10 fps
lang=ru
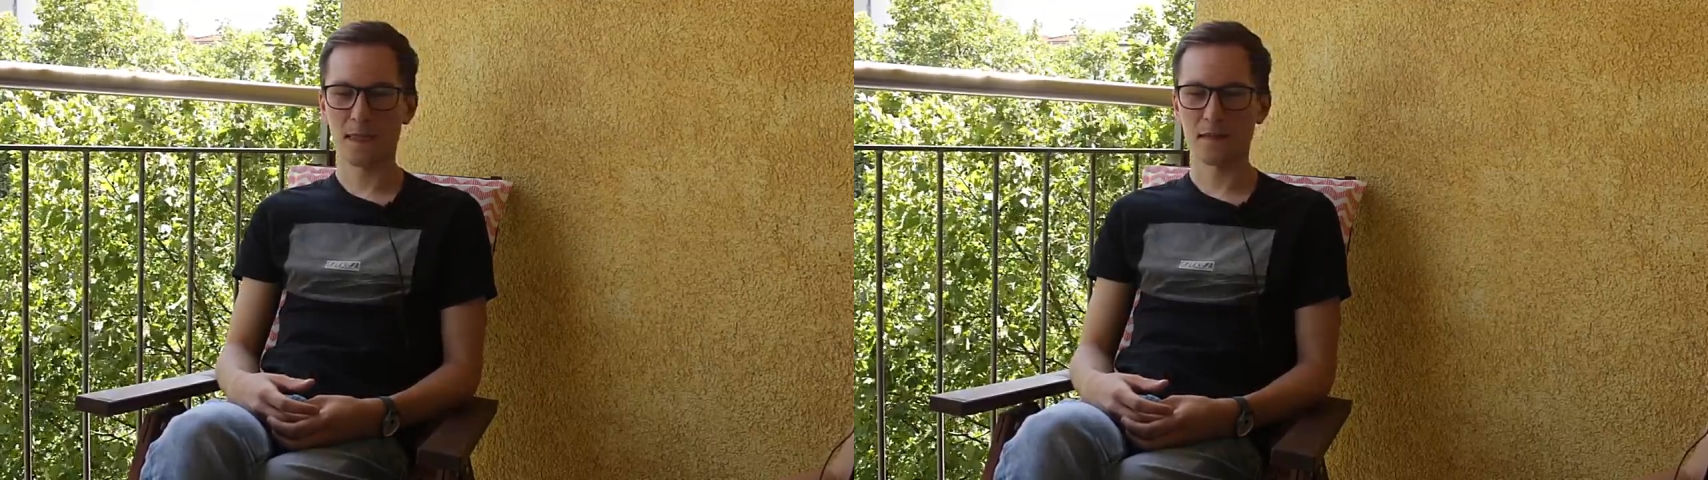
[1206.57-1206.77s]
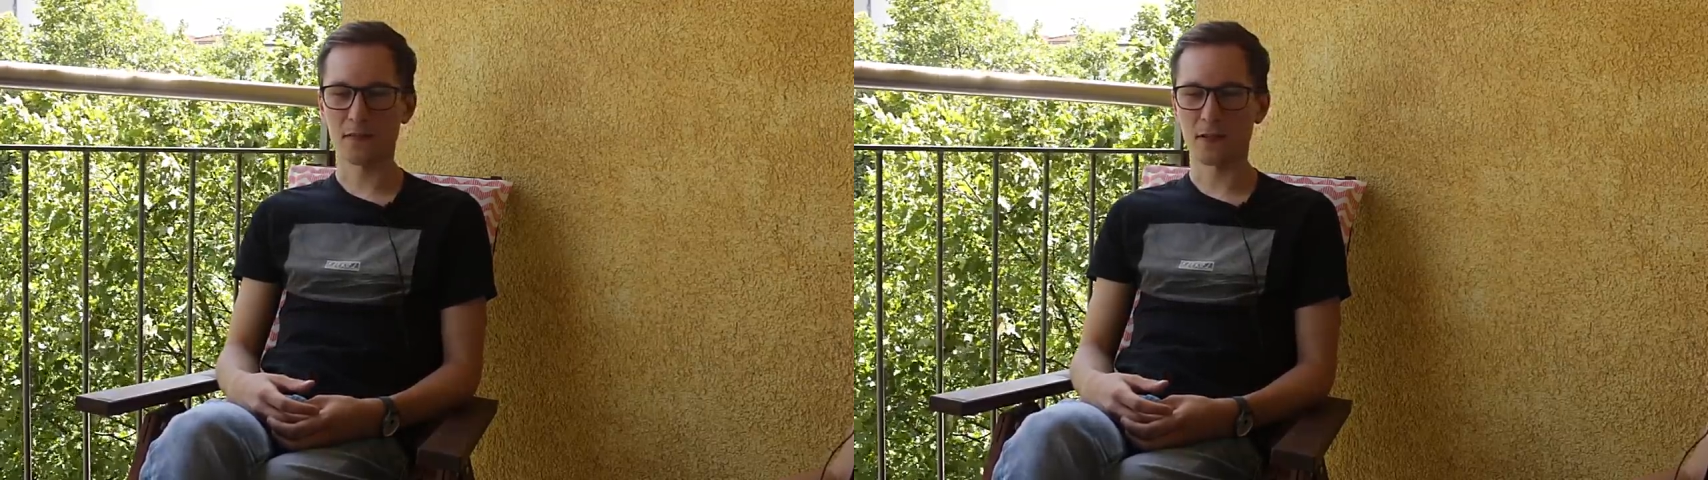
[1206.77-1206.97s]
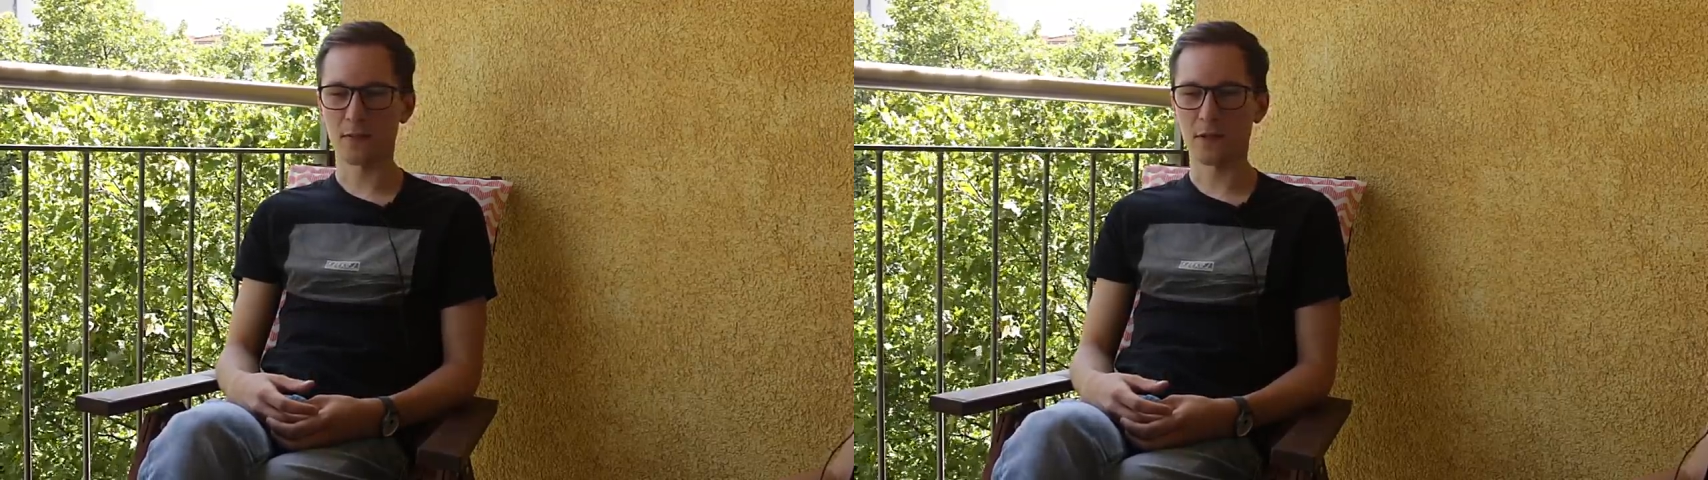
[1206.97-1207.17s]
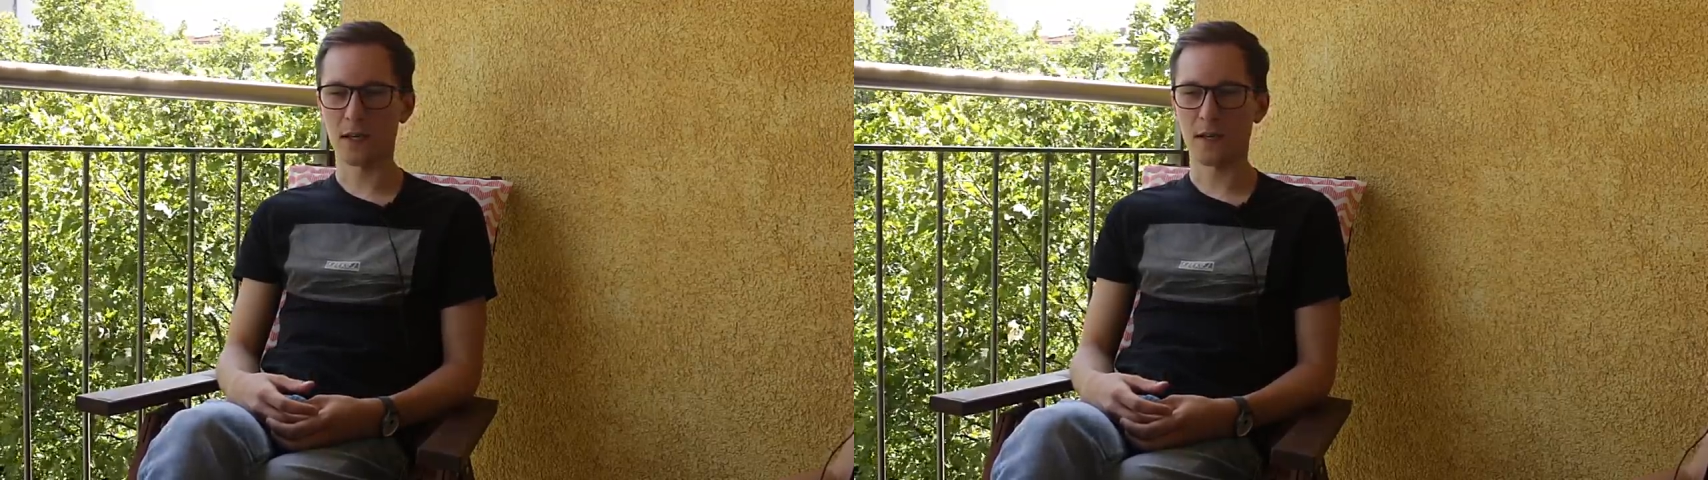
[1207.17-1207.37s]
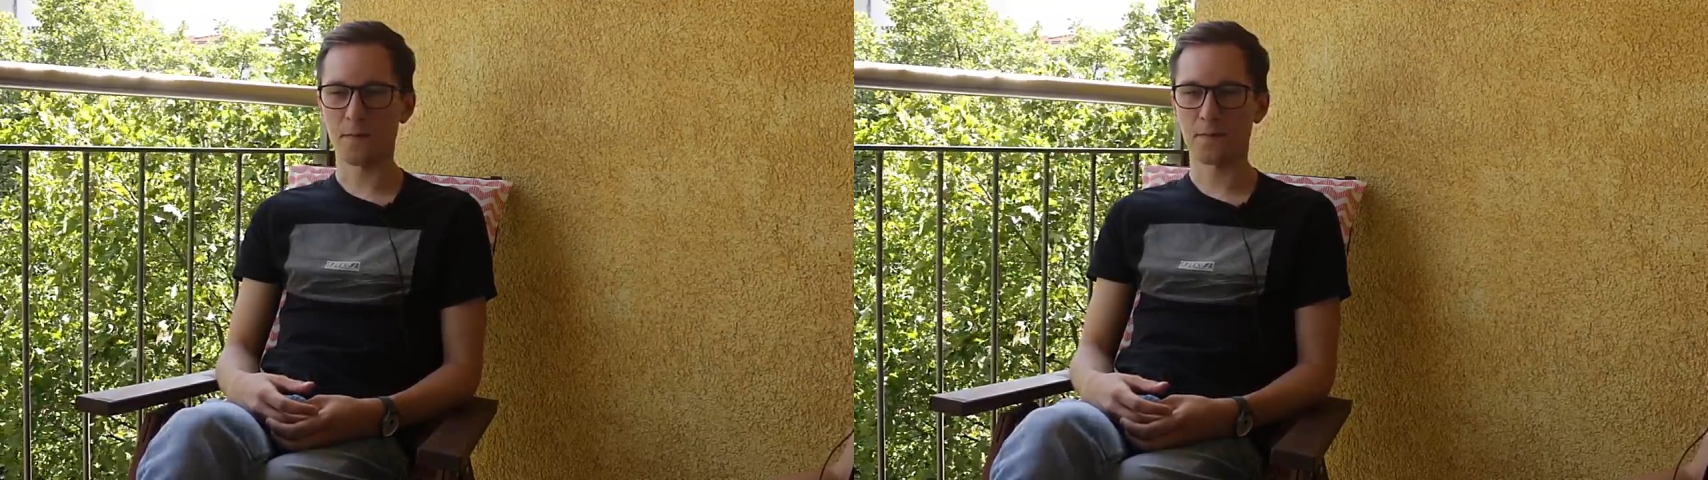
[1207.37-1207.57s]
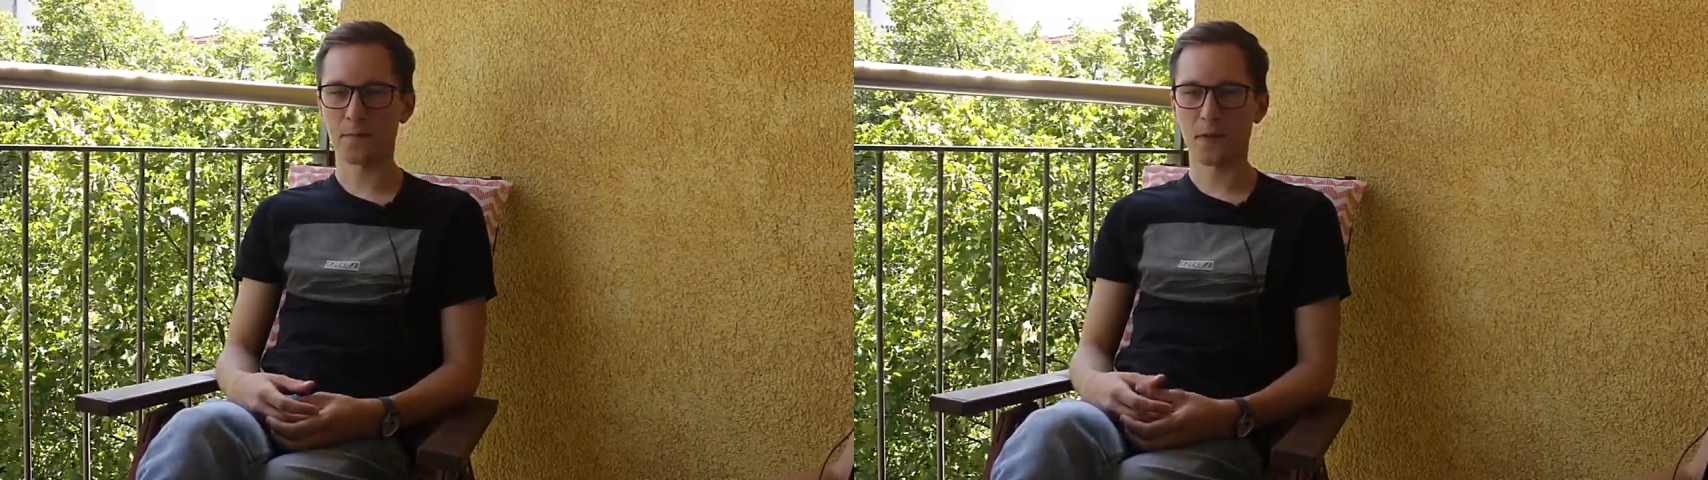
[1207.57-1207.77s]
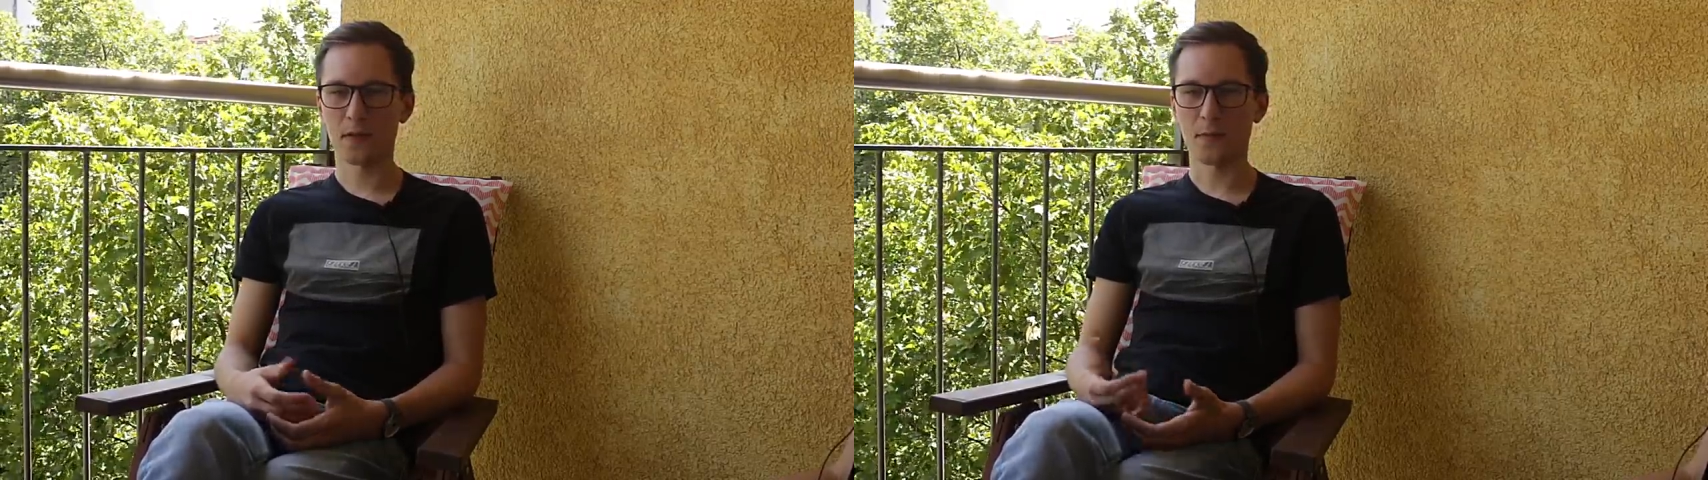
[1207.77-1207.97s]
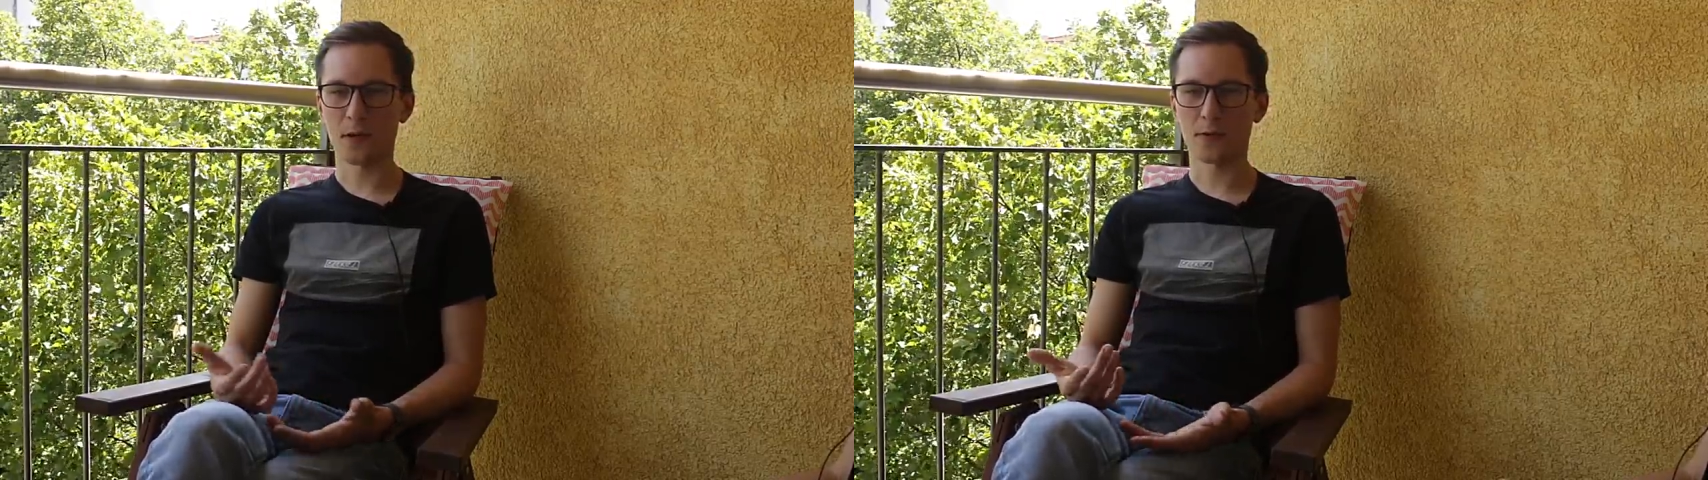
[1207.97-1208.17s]
Uh-huh. Вот. Мне,
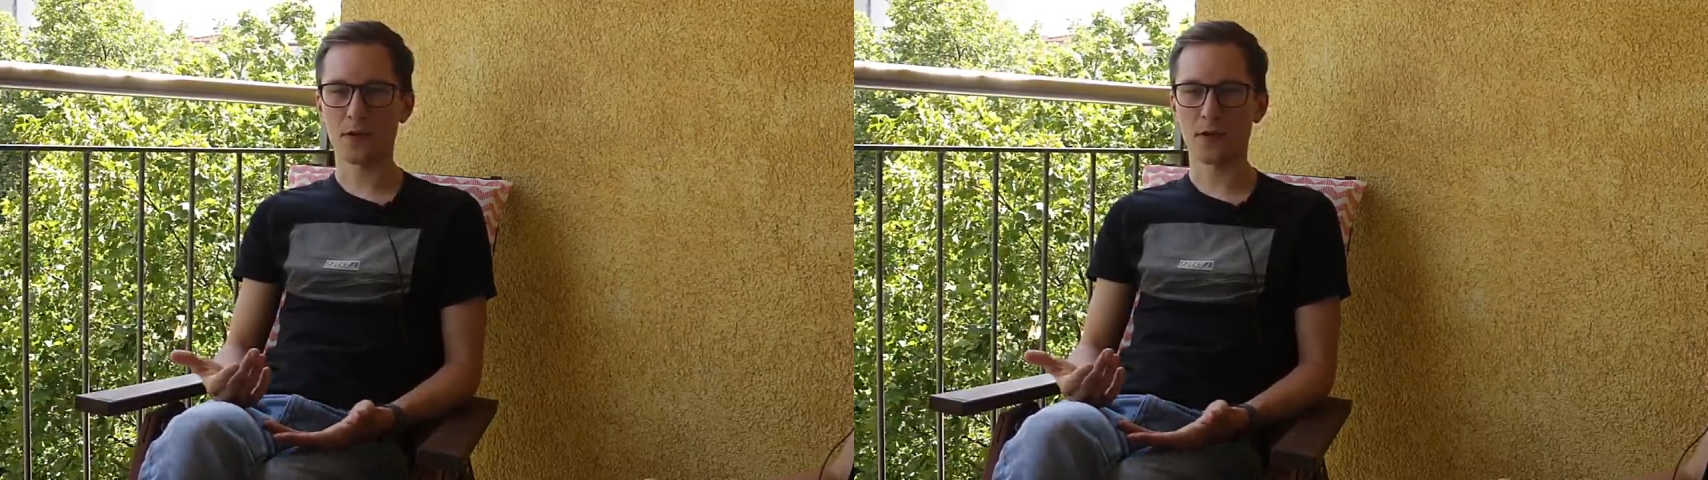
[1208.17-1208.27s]
во-первых,